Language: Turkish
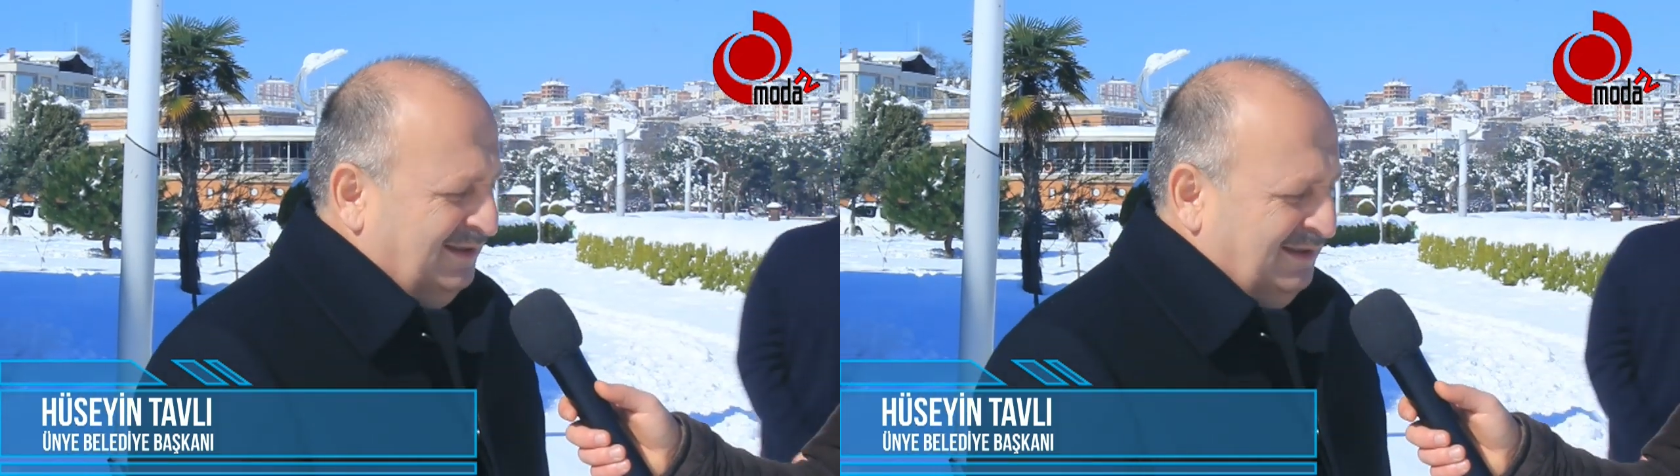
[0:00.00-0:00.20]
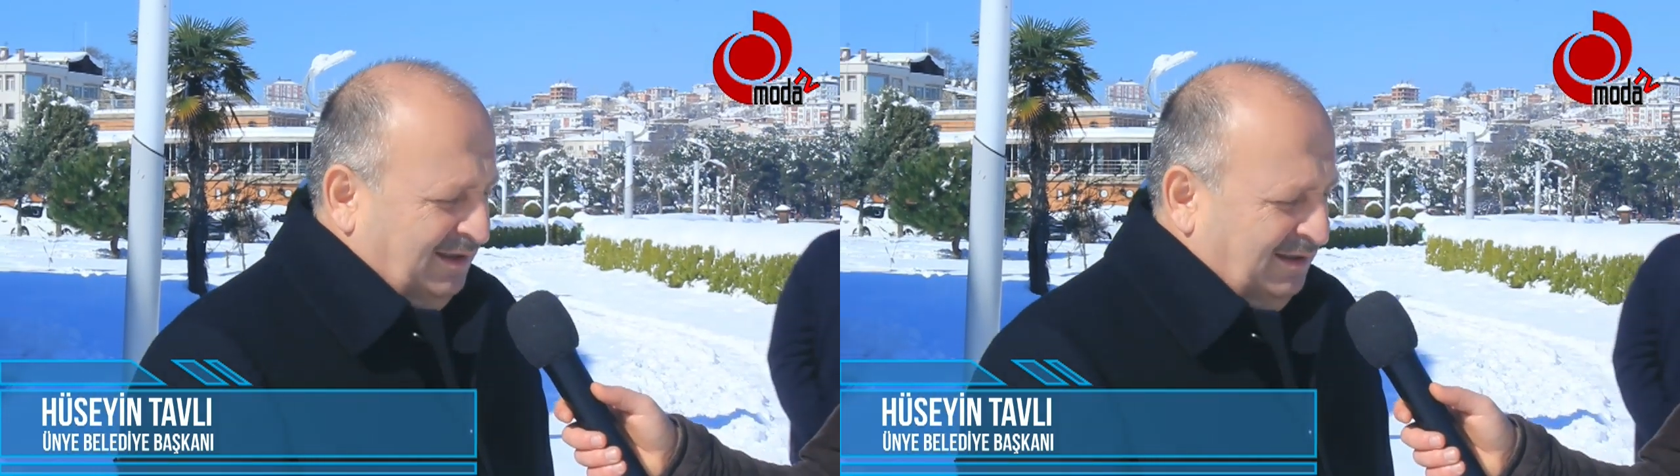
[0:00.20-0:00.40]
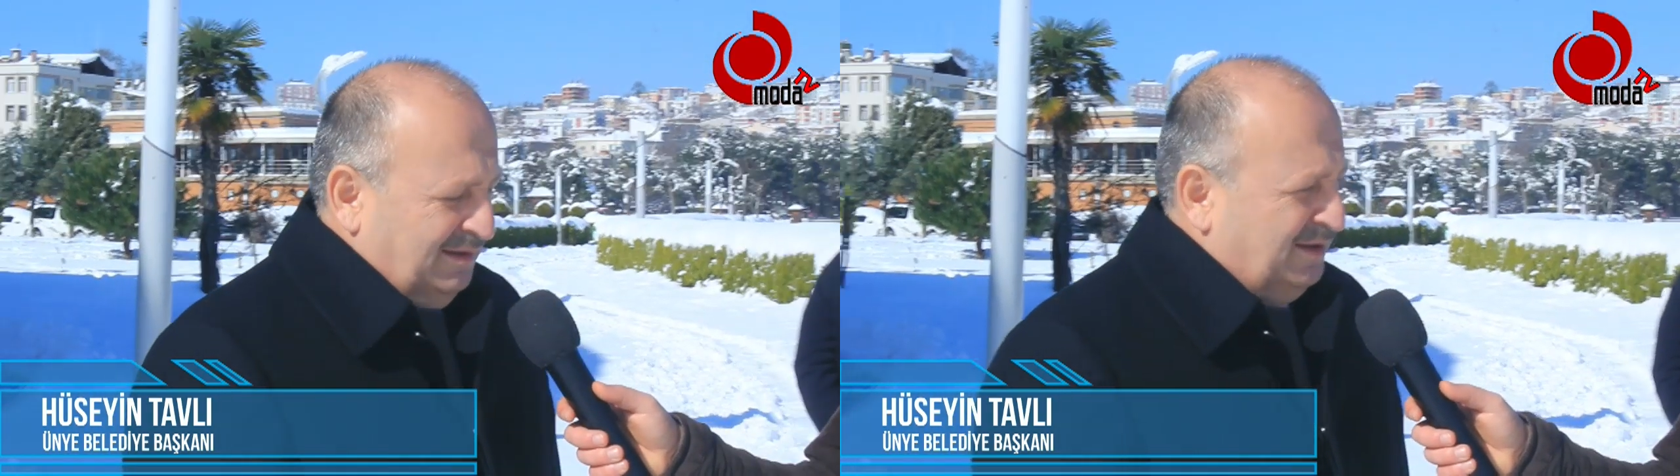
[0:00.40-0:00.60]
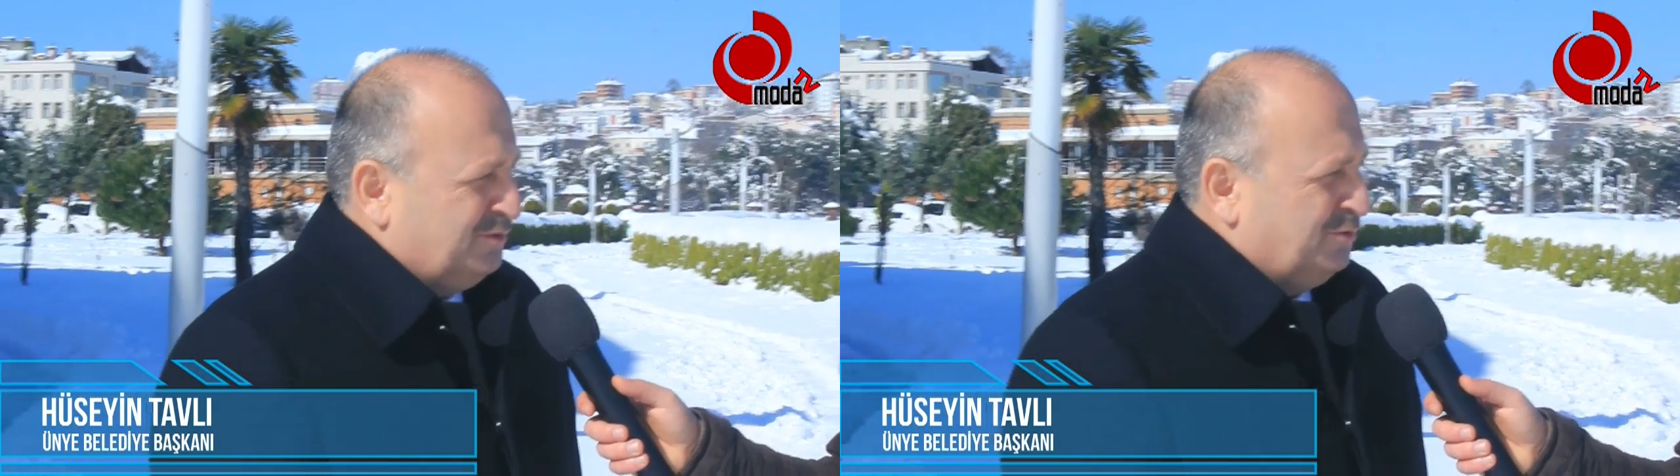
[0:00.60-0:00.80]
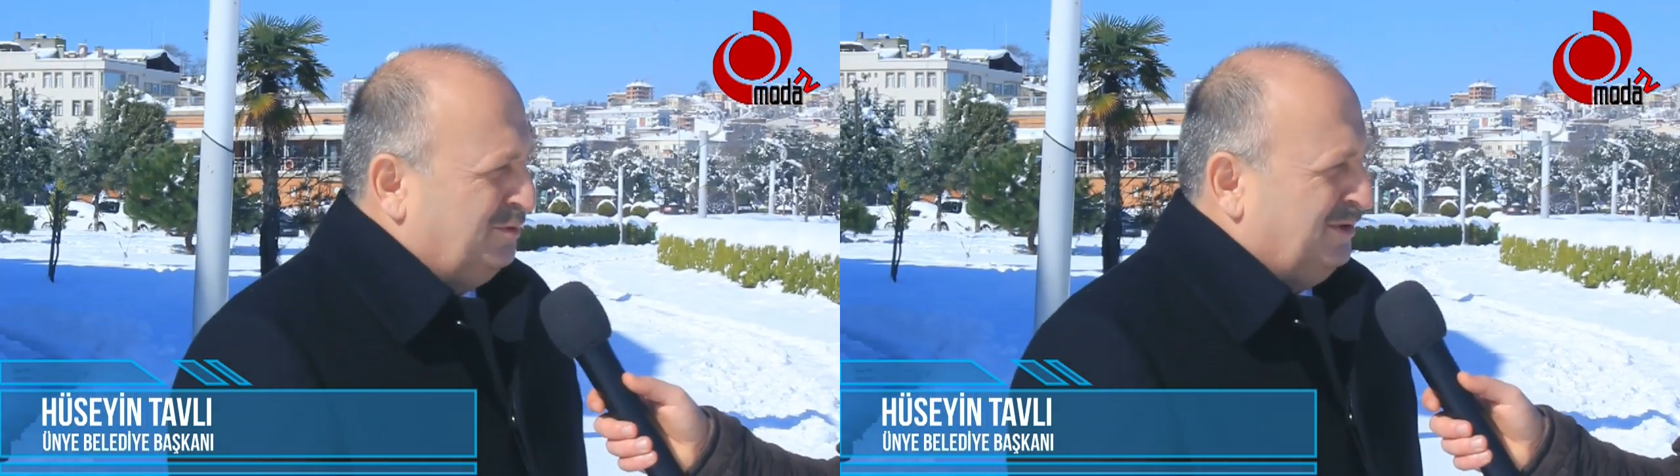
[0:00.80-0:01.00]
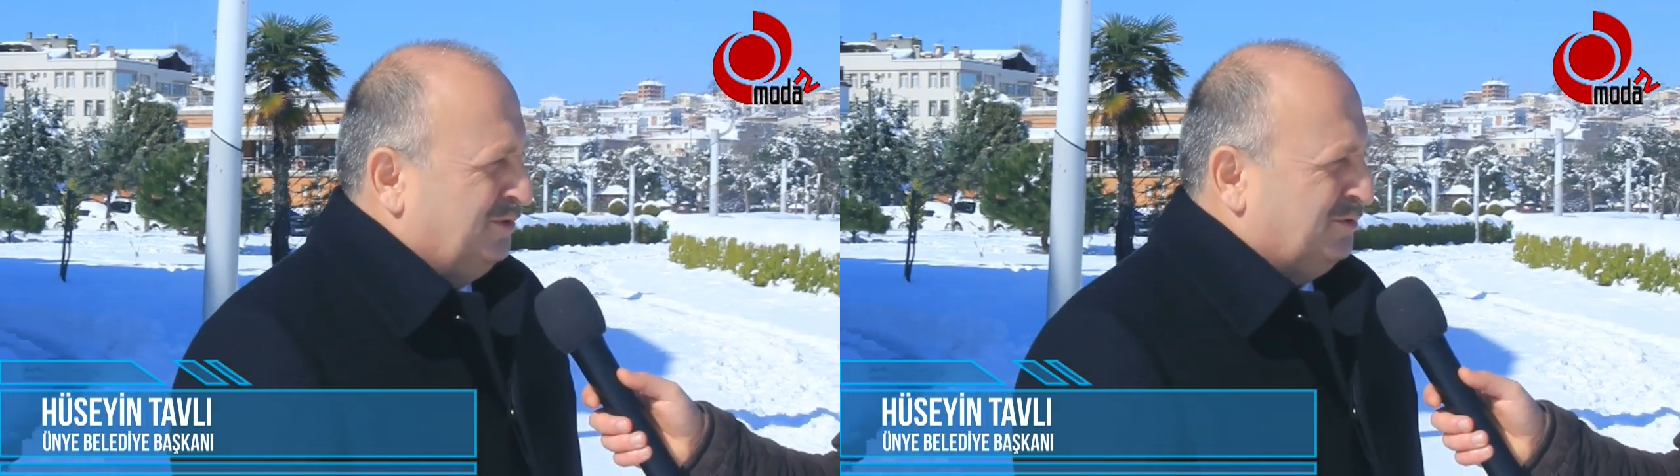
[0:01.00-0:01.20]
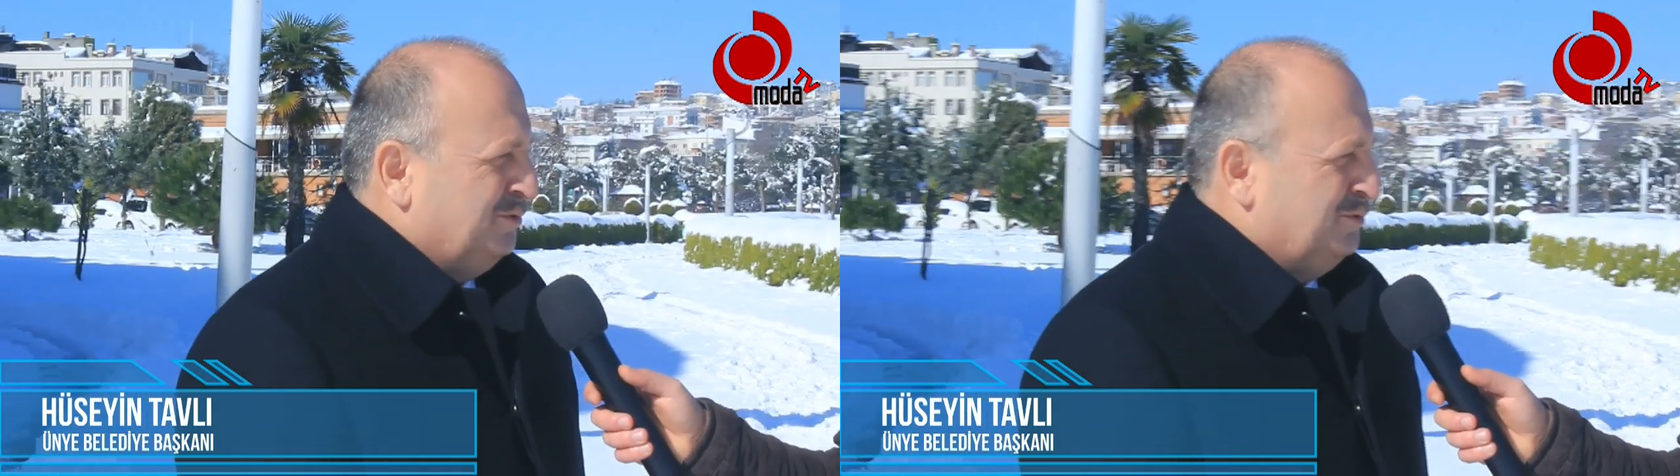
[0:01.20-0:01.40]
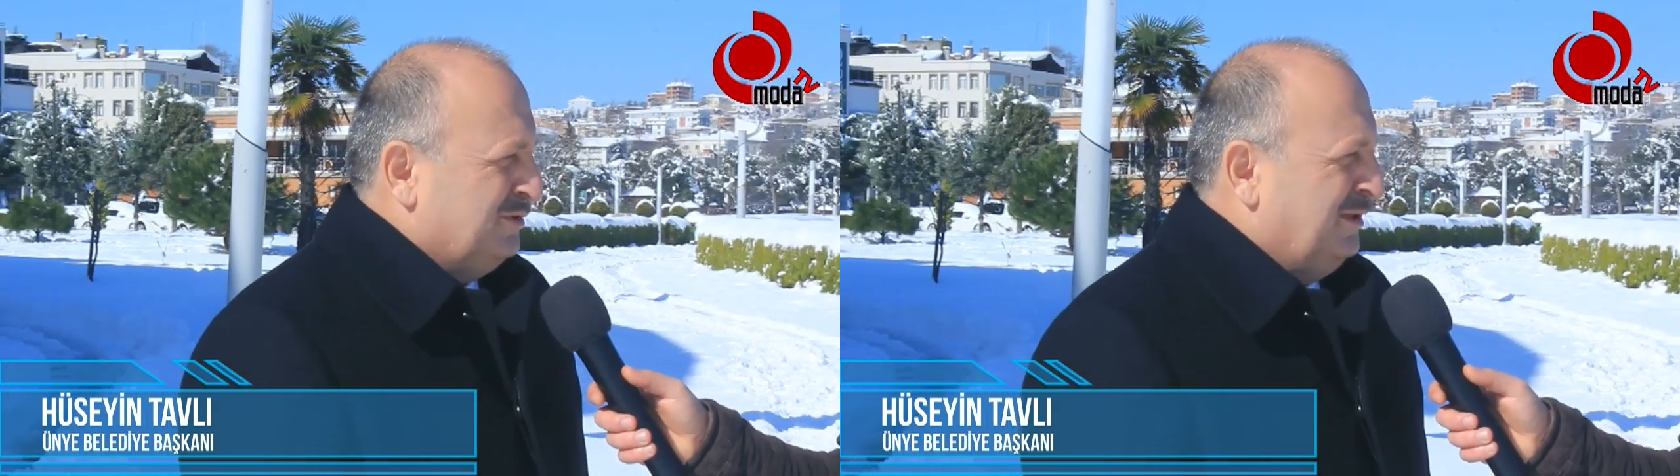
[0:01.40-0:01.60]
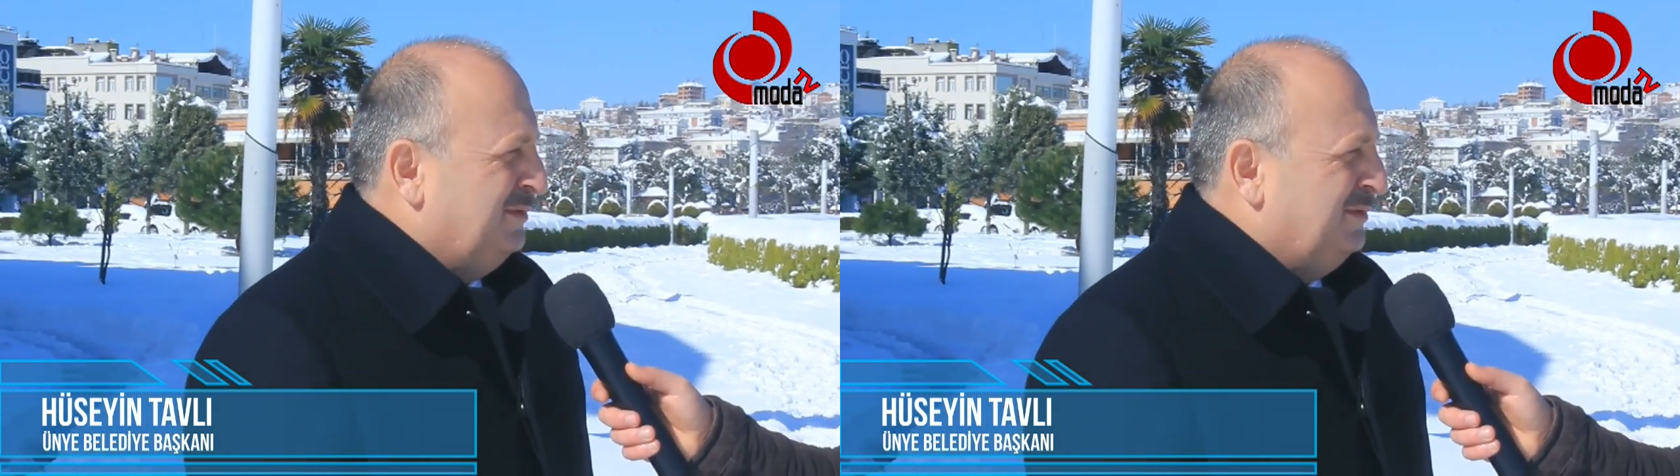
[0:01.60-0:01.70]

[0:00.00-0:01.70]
Allah'a şükürler olsun güzel